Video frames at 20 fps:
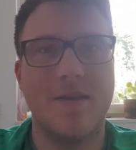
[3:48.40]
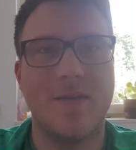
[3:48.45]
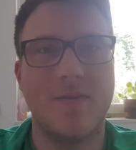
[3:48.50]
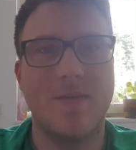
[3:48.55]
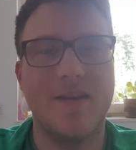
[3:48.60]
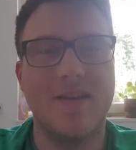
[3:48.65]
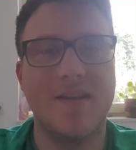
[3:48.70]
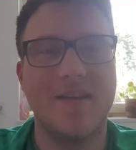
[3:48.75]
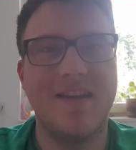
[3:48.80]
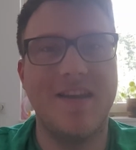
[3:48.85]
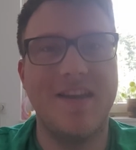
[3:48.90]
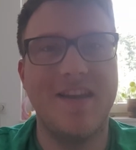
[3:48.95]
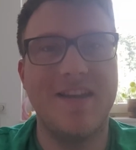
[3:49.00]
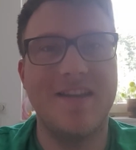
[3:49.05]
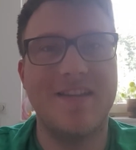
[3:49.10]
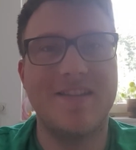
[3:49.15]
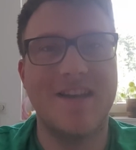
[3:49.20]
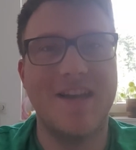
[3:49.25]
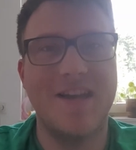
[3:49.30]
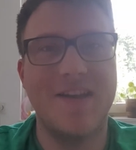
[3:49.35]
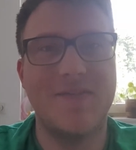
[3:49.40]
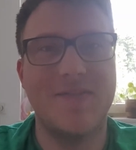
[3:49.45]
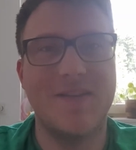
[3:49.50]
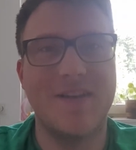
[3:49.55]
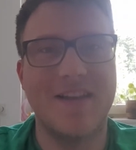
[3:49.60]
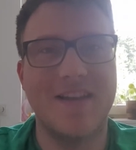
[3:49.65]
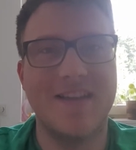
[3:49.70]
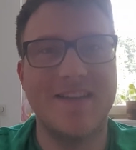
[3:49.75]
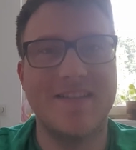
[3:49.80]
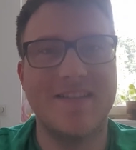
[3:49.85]
Ich werde nie die Zeit
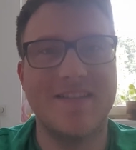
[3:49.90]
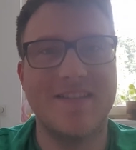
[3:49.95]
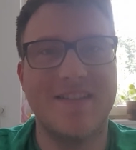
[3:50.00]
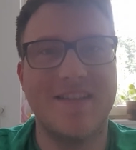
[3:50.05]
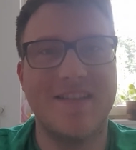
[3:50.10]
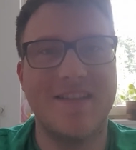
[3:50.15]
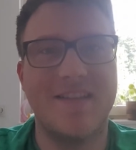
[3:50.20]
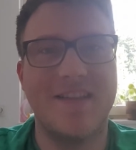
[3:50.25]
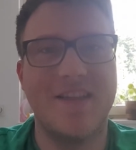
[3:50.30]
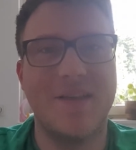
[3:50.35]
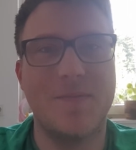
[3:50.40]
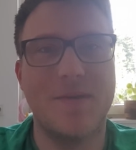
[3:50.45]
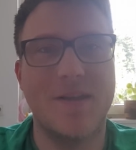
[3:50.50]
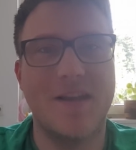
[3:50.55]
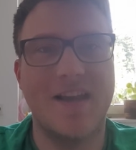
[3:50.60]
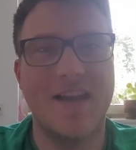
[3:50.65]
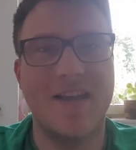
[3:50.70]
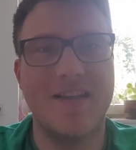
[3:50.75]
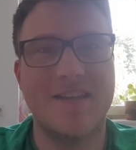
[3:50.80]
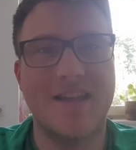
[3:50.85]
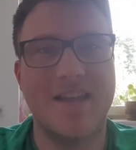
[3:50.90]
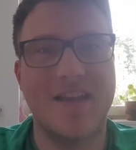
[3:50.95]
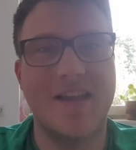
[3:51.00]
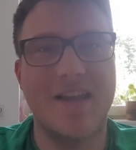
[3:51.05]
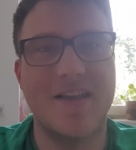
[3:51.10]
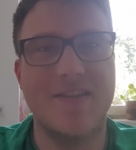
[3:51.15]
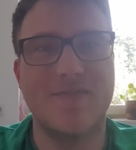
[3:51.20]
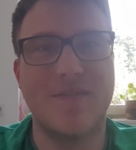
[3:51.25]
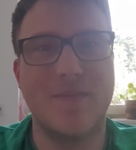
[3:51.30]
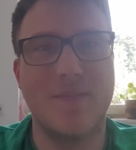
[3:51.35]
vergessen, die ich bei der HSG
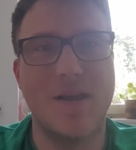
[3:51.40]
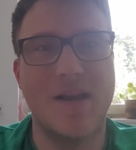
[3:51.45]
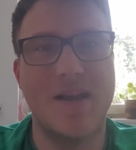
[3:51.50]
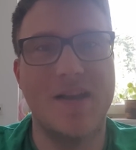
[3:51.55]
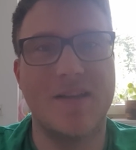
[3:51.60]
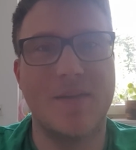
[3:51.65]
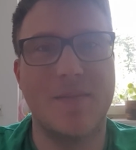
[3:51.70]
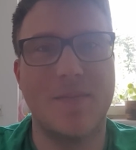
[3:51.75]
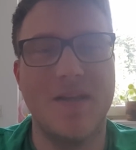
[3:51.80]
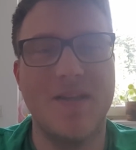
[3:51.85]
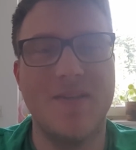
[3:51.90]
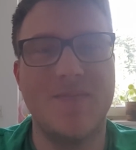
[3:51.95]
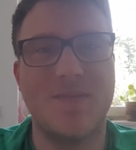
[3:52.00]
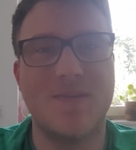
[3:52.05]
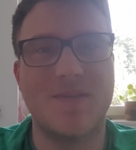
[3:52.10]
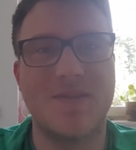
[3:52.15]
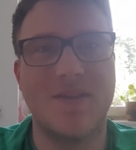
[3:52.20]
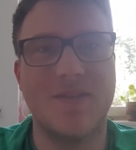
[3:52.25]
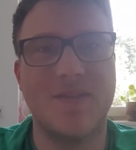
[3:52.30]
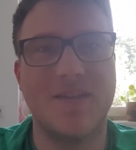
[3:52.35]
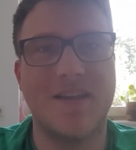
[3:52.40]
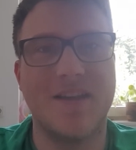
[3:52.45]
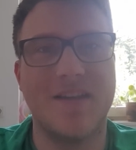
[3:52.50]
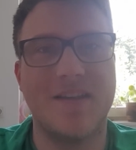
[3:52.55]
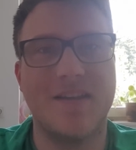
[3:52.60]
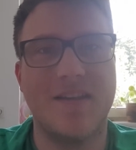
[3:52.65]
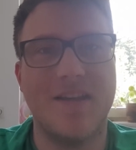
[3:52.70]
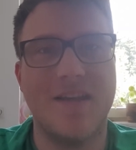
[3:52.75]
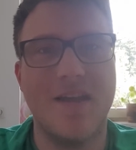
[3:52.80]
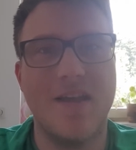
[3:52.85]
Graz verbracht habe,
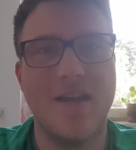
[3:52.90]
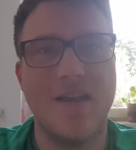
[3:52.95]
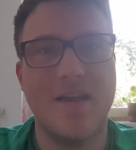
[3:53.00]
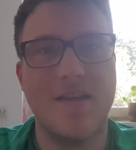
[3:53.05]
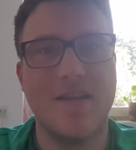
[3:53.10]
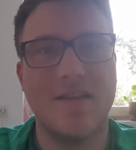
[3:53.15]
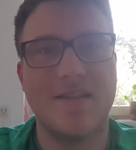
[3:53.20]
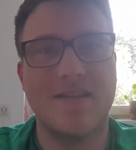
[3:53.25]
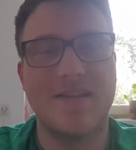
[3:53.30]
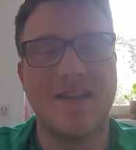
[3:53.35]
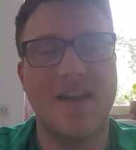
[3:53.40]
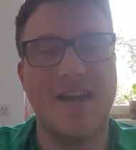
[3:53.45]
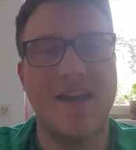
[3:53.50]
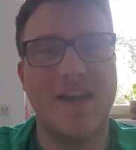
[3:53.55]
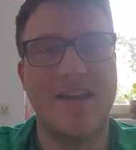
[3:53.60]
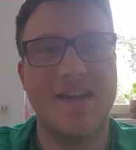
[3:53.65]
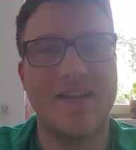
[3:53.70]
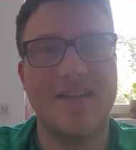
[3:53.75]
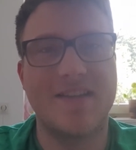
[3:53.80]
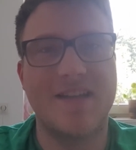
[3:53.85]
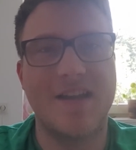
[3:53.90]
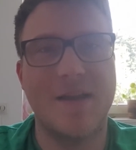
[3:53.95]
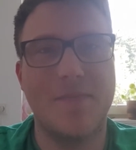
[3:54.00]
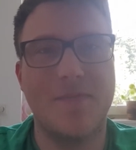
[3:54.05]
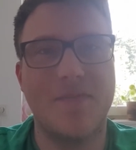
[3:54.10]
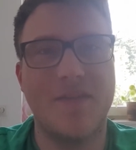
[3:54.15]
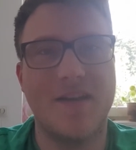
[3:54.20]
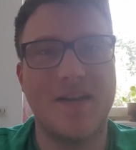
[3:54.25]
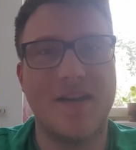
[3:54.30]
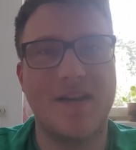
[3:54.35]
insbesondere das Erreichen des
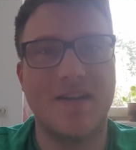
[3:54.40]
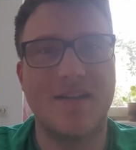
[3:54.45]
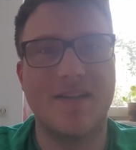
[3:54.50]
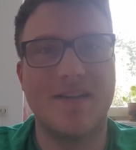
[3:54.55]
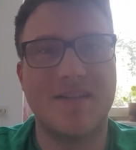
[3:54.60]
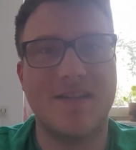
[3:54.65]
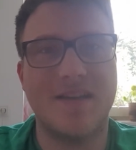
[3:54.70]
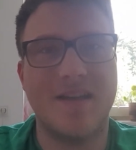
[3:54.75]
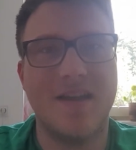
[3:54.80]
Cup-Finales.